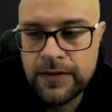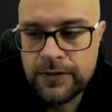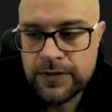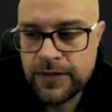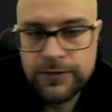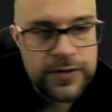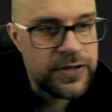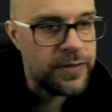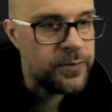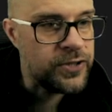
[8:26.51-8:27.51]
No tak
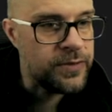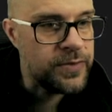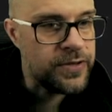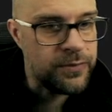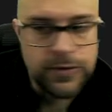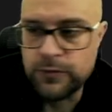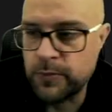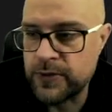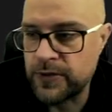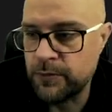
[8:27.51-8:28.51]
właśnie możemy sobie tu
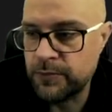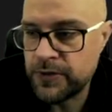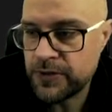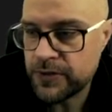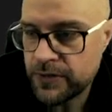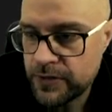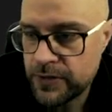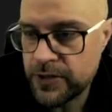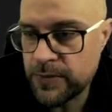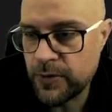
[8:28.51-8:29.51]
postąpić,
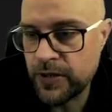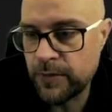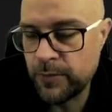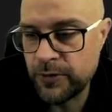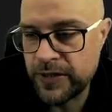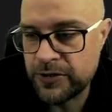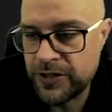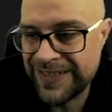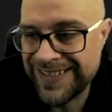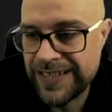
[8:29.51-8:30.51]
że mogę
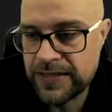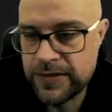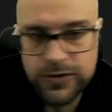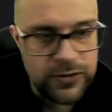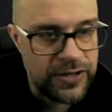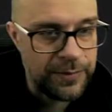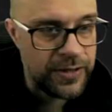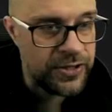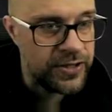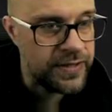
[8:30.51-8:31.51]
podać ile razy coś tam
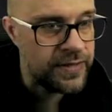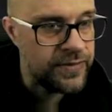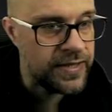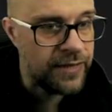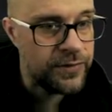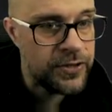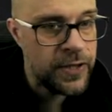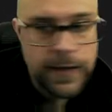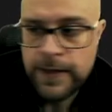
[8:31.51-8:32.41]
jeszcze chcę wstawić.